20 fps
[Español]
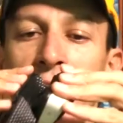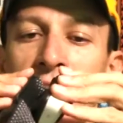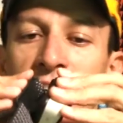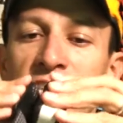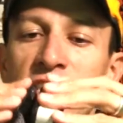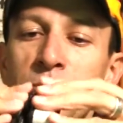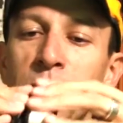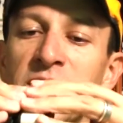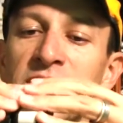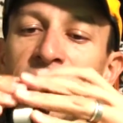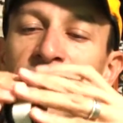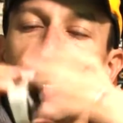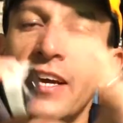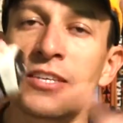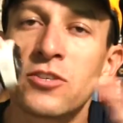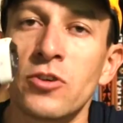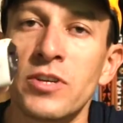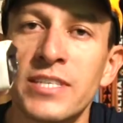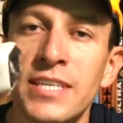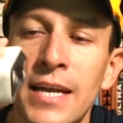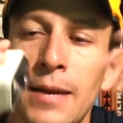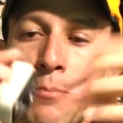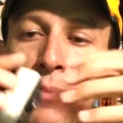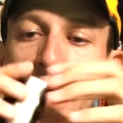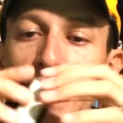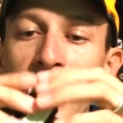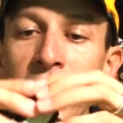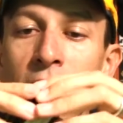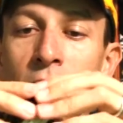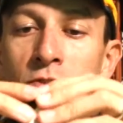En las especificaciones de la
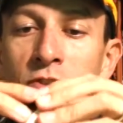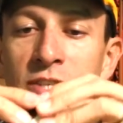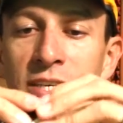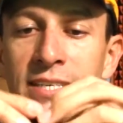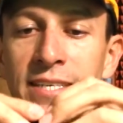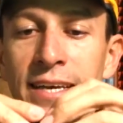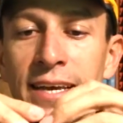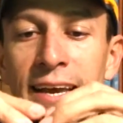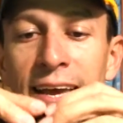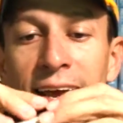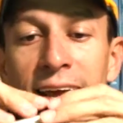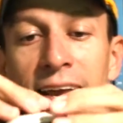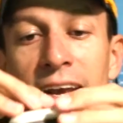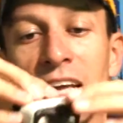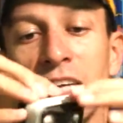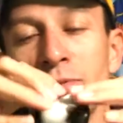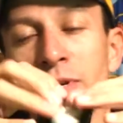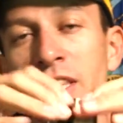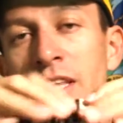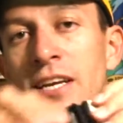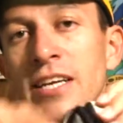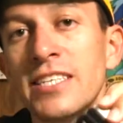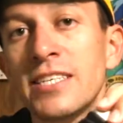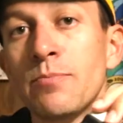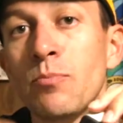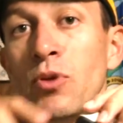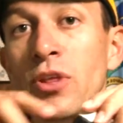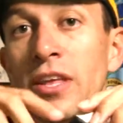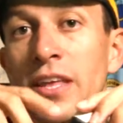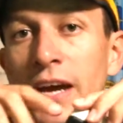página nos dice que las baterías
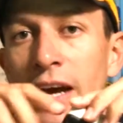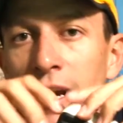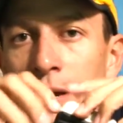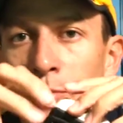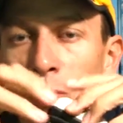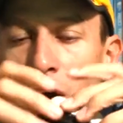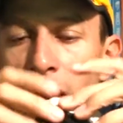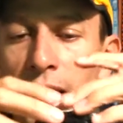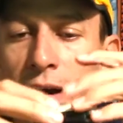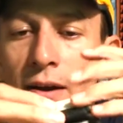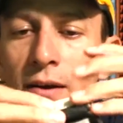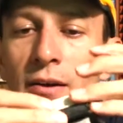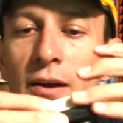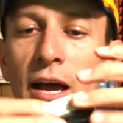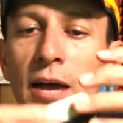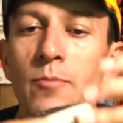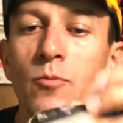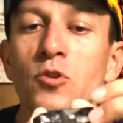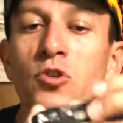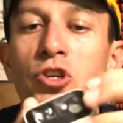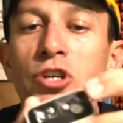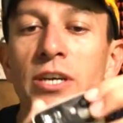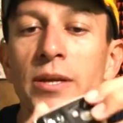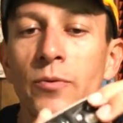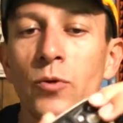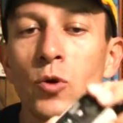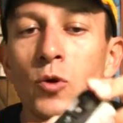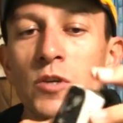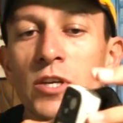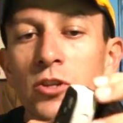se pueden llegar a mojar. Hay muchos
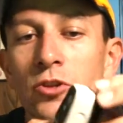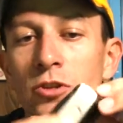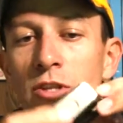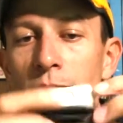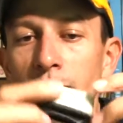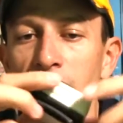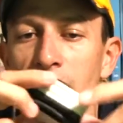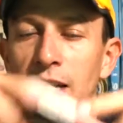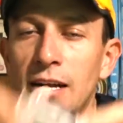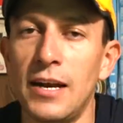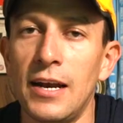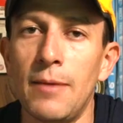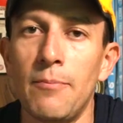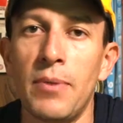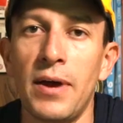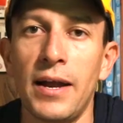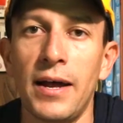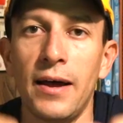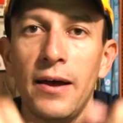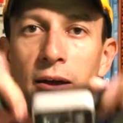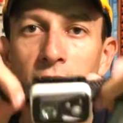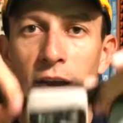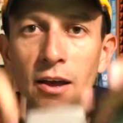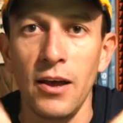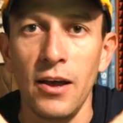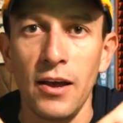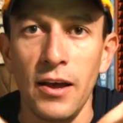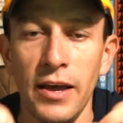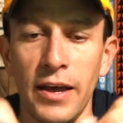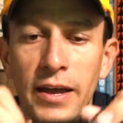reviews en donde meten la lámpara
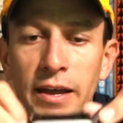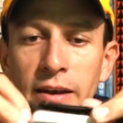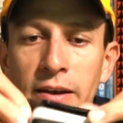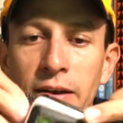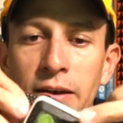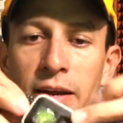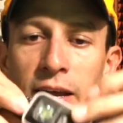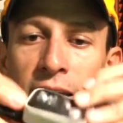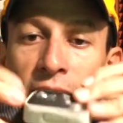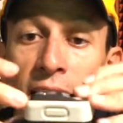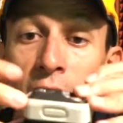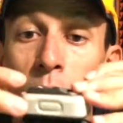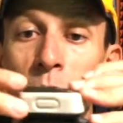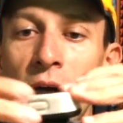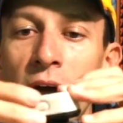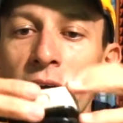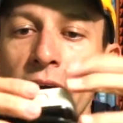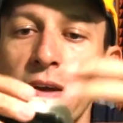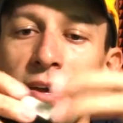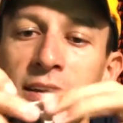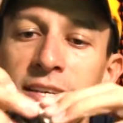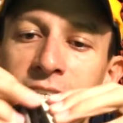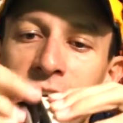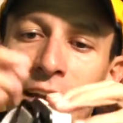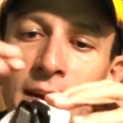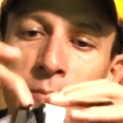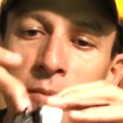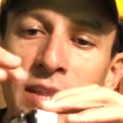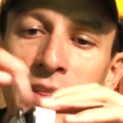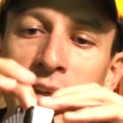en, en agua y
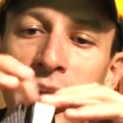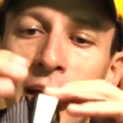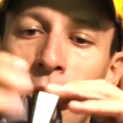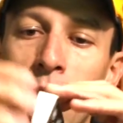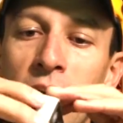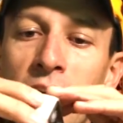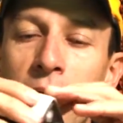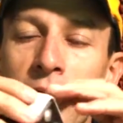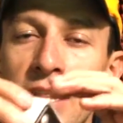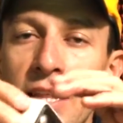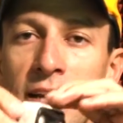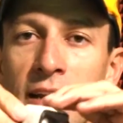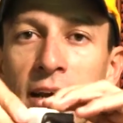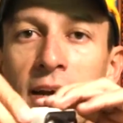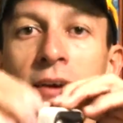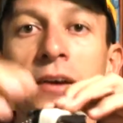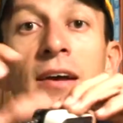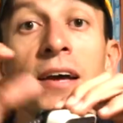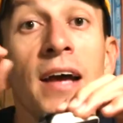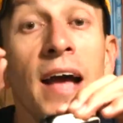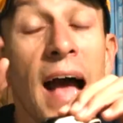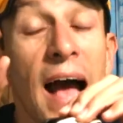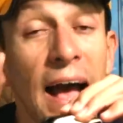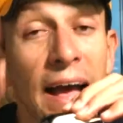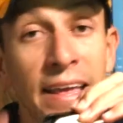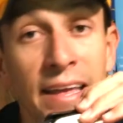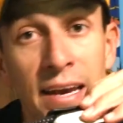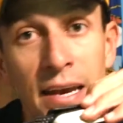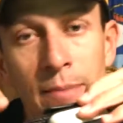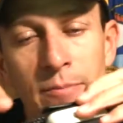se le mete el agua a la batería.
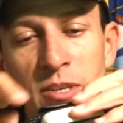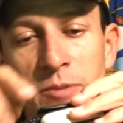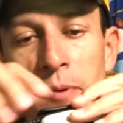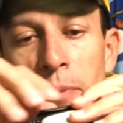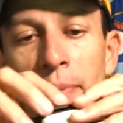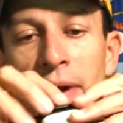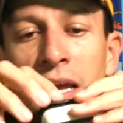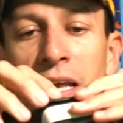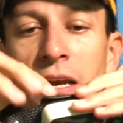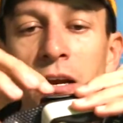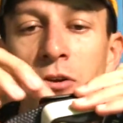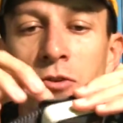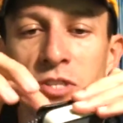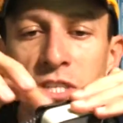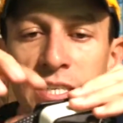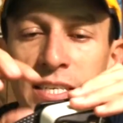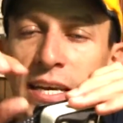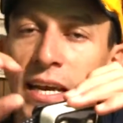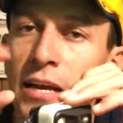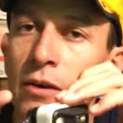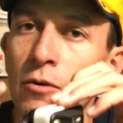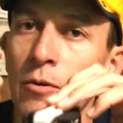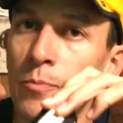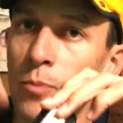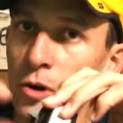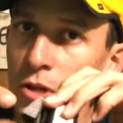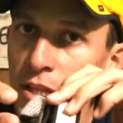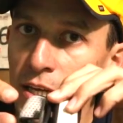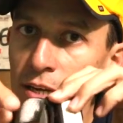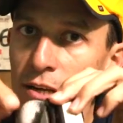Ahí en la misma página nos dice que no
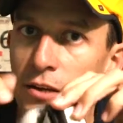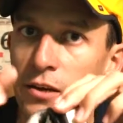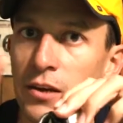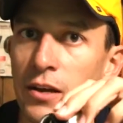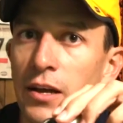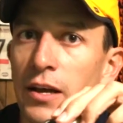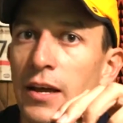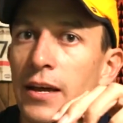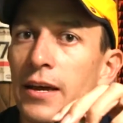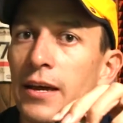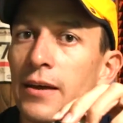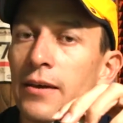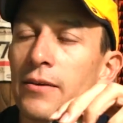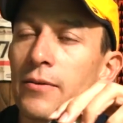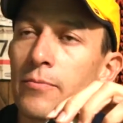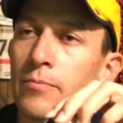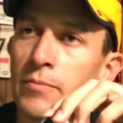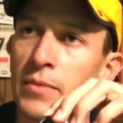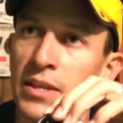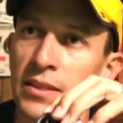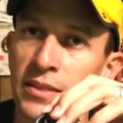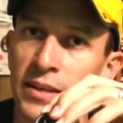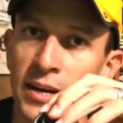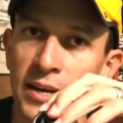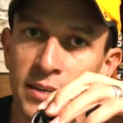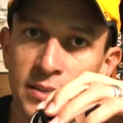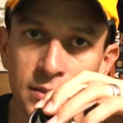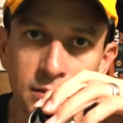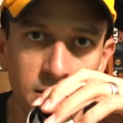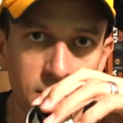importa, que
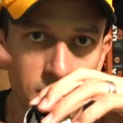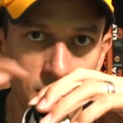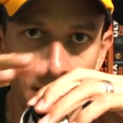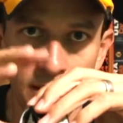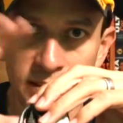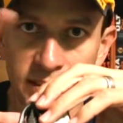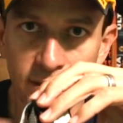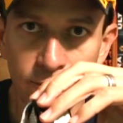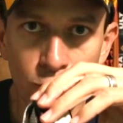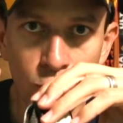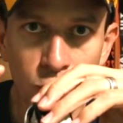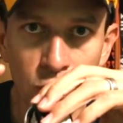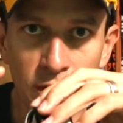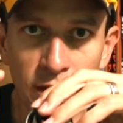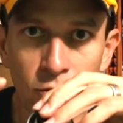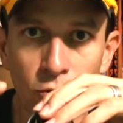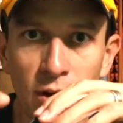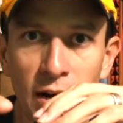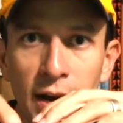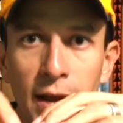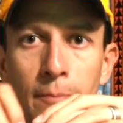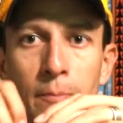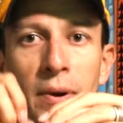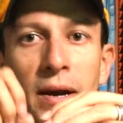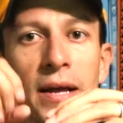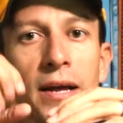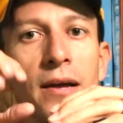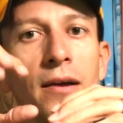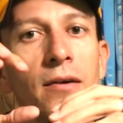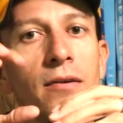mientras esté funcionando la
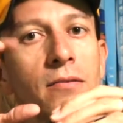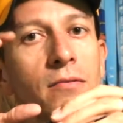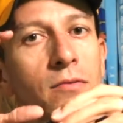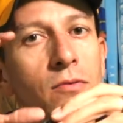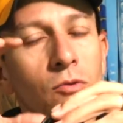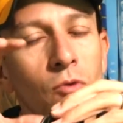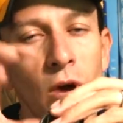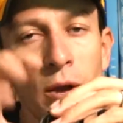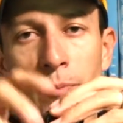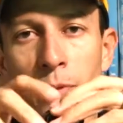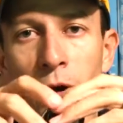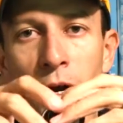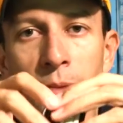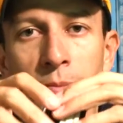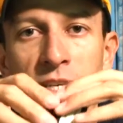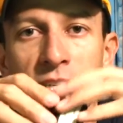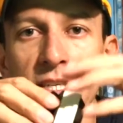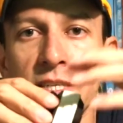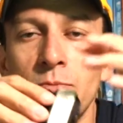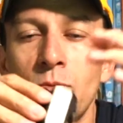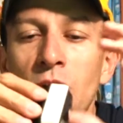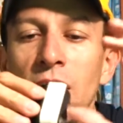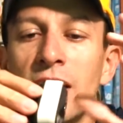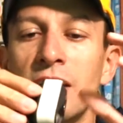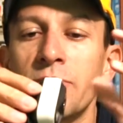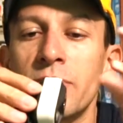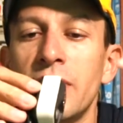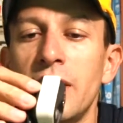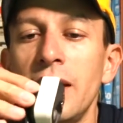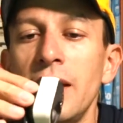lámpara no hay problema si se mojan
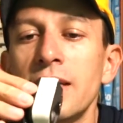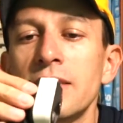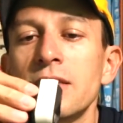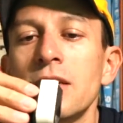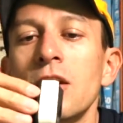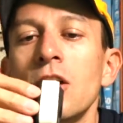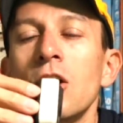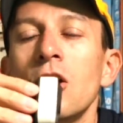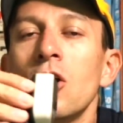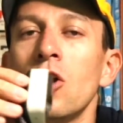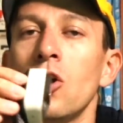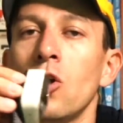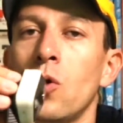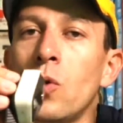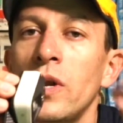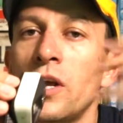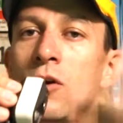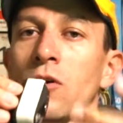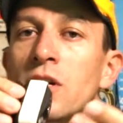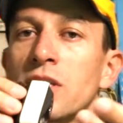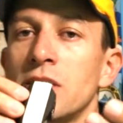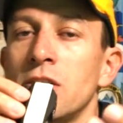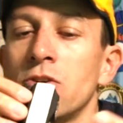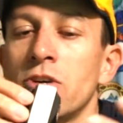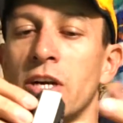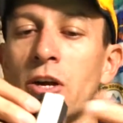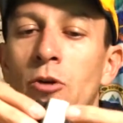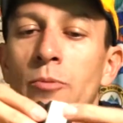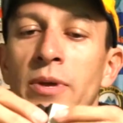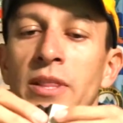las baterías. Lo único que sí
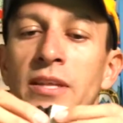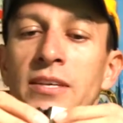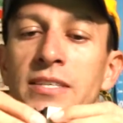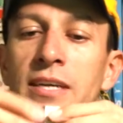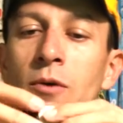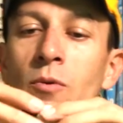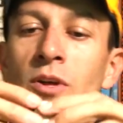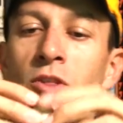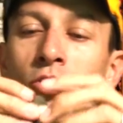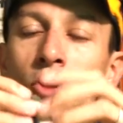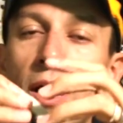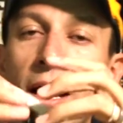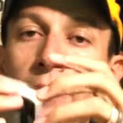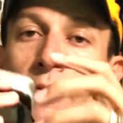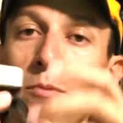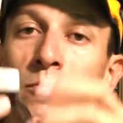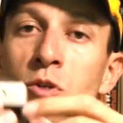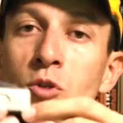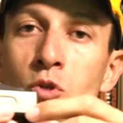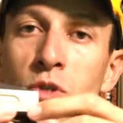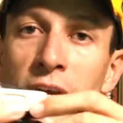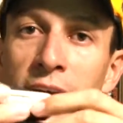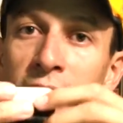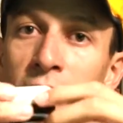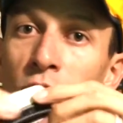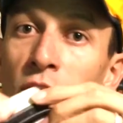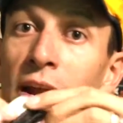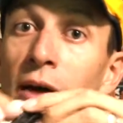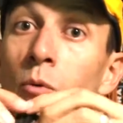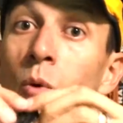nos recomienda es que cuando acabemos de
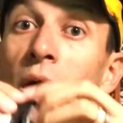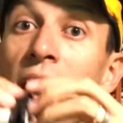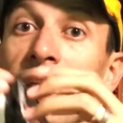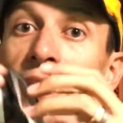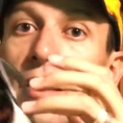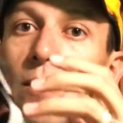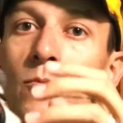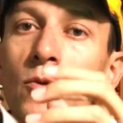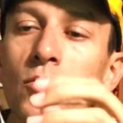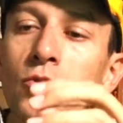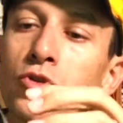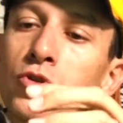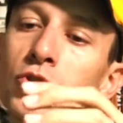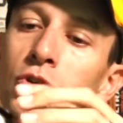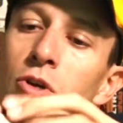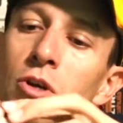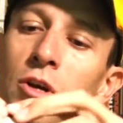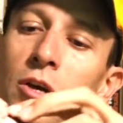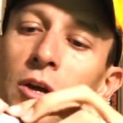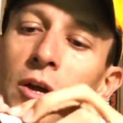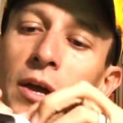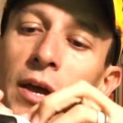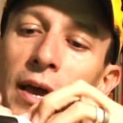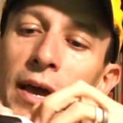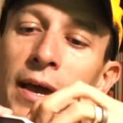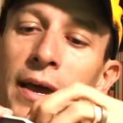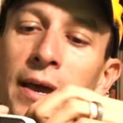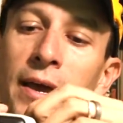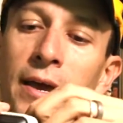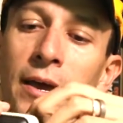usarla no la guardemos
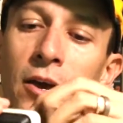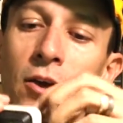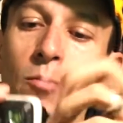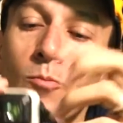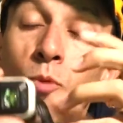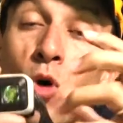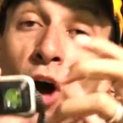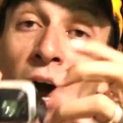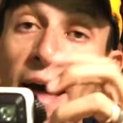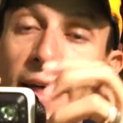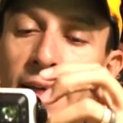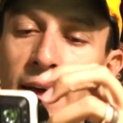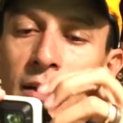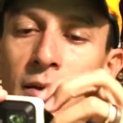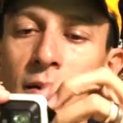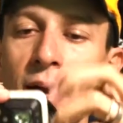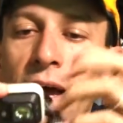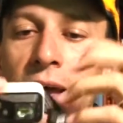eh, mojada.